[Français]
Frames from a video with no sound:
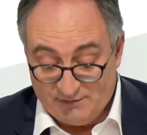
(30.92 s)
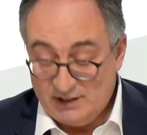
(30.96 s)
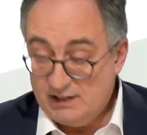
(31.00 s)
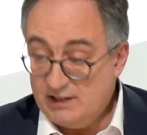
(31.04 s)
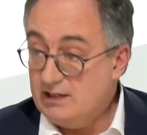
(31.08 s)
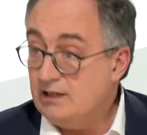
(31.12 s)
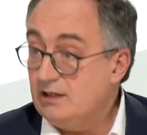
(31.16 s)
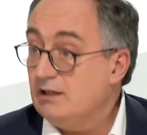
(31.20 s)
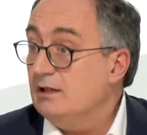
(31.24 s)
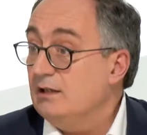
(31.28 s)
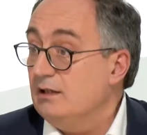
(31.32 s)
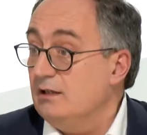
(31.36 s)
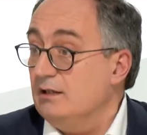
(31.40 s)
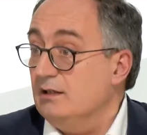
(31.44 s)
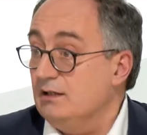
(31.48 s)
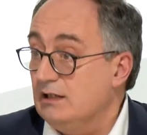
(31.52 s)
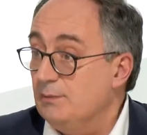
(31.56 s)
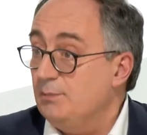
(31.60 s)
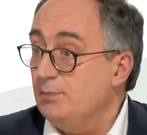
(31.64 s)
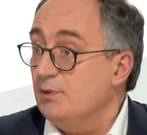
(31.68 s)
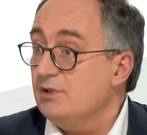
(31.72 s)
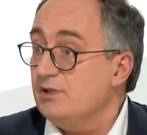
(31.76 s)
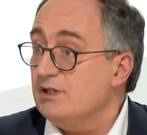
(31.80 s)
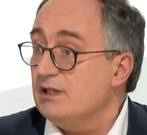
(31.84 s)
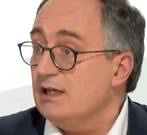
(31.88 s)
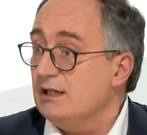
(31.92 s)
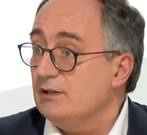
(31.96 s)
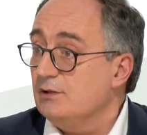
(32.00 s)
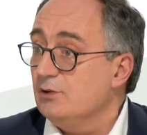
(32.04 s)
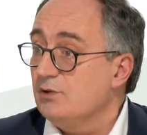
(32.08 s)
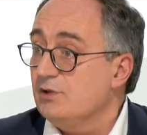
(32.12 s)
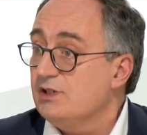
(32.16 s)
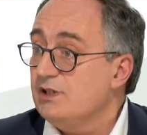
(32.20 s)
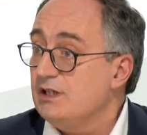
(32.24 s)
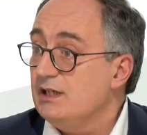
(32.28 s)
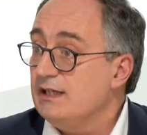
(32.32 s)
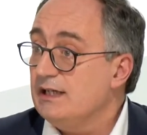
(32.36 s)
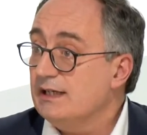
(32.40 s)
avez déposé un
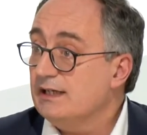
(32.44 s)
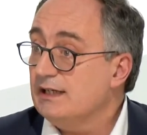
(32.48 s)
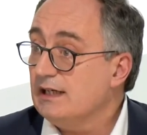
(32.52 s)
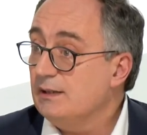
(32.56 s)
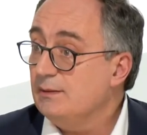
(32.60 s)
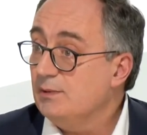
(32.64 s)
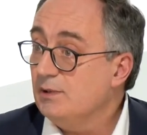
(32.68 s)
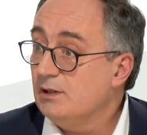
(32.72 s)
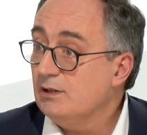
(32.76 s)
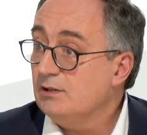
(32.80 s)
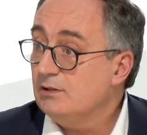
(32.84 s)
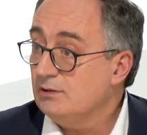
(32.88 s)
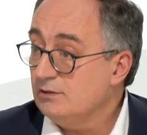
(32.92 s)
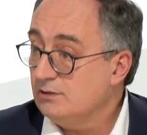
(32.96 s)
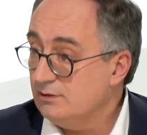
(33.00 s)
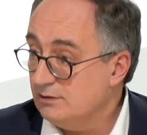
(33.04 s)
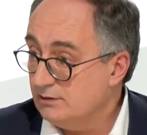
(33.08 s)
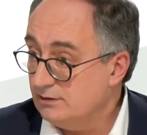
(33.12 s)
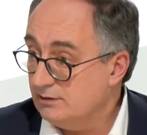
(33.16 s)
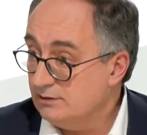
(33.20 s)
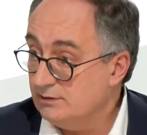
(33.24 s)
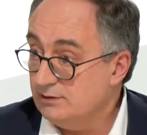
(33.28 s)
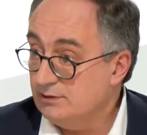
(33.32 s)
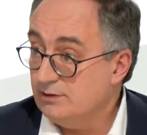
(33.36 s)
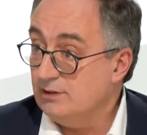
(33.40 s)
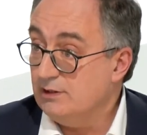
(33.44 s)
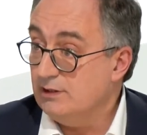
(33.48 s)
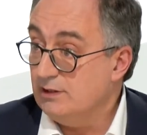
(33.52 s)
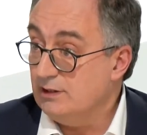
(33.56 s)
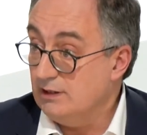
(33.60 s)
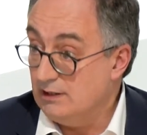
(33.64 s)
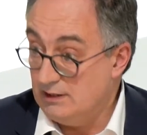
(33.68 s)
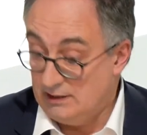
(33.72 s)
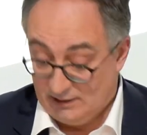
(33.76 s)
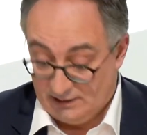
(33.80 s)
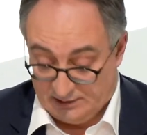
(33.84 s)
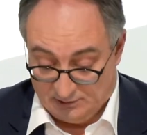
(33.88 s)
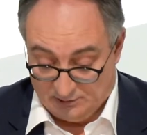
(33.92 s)
dossier d'agrément euh,
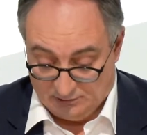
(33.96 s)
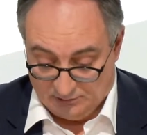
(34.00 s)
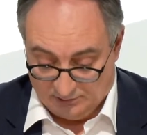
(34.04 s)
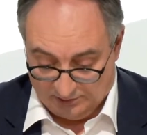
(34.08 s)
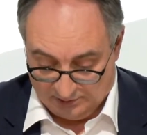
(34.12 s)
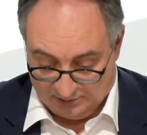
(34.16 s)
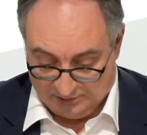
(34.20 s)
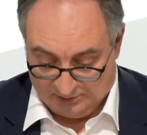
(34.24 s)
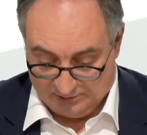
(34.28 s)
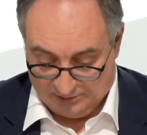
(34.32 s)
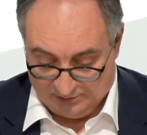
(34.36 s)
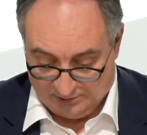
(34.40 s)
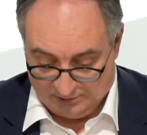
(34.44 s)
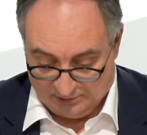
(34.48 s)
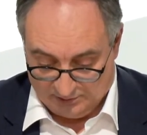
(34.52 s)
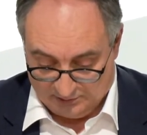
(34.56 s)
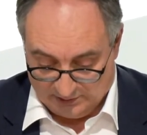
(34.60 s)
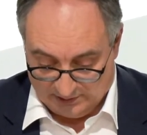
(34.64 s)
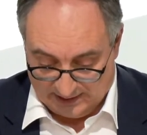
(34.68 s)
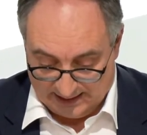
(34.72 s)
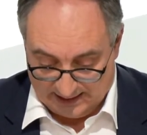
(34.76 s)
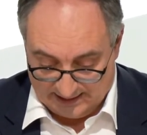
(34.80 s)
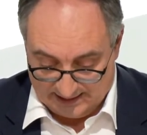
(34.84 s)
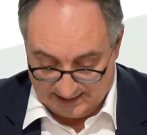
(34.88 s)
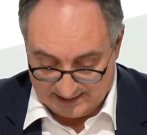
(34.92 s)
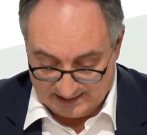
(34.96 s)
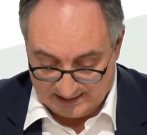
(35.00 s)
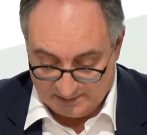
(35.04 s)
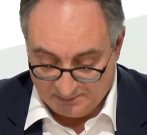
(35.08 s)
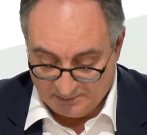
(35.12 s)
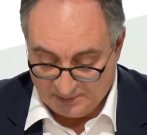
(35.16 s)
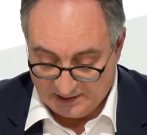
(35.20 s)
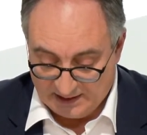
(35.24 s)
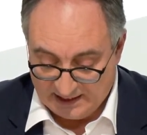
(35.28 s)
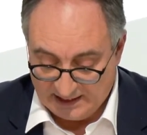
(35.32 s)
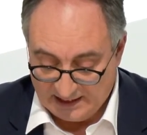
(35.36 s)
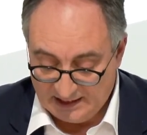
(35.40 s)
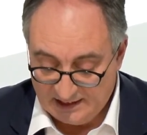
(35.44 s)
euh, à la CPR.
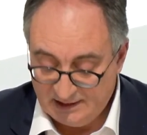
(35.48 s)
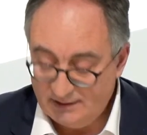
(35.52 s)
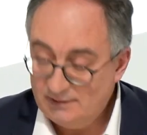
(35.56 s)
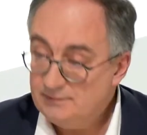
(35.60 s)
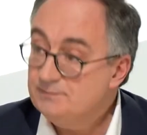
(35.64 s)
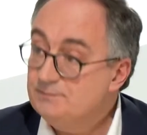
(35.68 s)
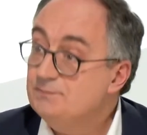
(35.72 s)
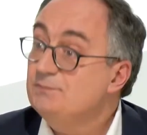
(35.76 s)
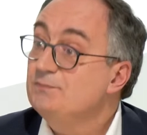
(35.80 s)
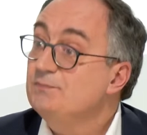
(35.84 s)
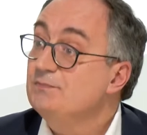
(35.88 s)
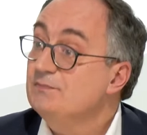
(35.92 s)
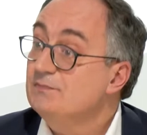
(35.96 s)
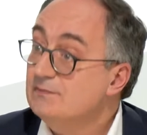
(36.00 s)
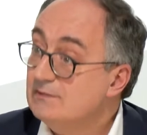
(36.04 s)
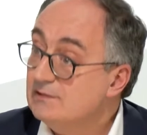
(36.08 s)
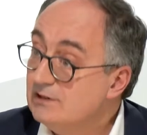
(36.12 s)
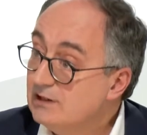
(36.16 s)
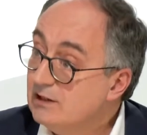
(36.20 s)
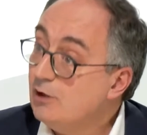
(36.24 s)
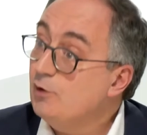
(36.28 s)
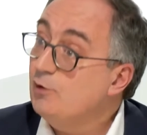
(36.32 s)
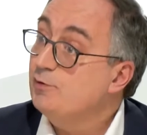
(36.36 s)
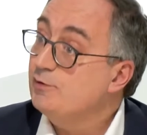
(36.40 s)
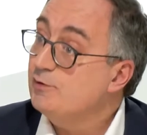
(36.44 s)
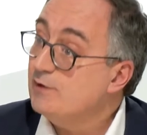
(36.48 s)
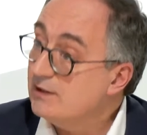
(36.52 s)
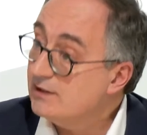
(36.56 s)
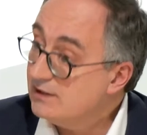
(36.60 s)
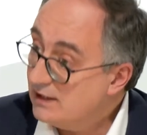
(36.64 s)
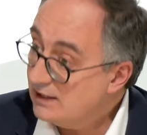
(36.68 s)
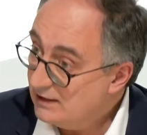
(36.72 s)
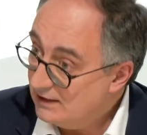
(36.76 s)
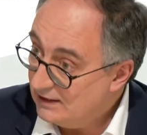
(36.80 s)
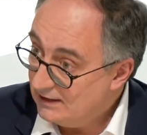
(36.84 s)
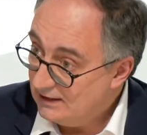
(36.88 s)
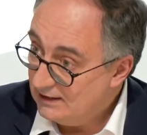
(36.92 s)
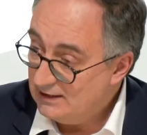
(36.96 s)
déposé en fin d'année. Hein, en fin
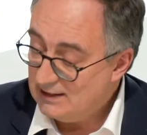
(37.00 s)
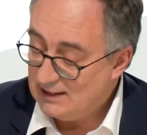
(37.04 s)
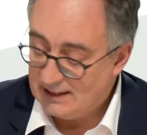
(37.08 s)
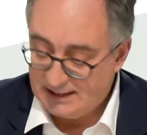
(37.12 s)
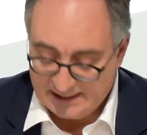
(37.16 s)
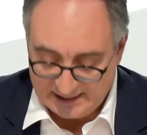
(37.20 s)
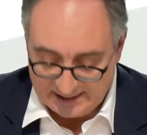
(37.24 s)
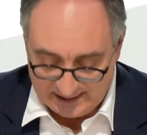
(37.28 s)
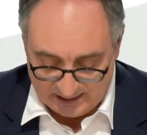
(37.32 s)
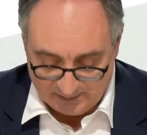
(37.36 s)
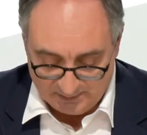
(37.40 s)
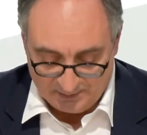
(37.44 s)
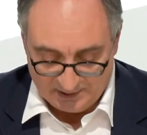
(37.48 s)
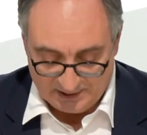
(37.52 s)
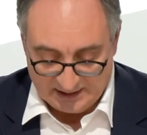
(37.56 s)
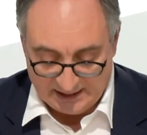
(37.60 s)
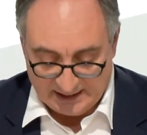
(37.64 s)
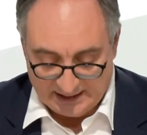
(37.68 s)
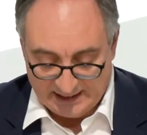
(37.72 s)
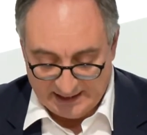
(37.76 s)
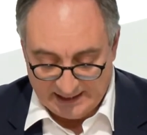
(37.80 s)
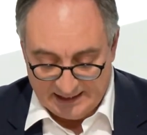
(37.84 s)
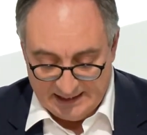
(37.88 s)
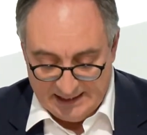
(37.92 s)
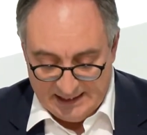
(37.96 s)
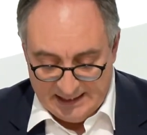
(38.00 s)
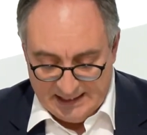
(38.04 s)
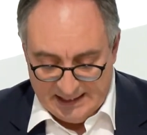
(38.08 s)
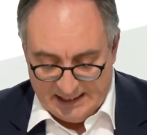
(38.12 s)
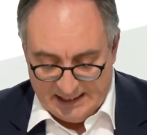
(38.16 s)
d'année, à la CPR.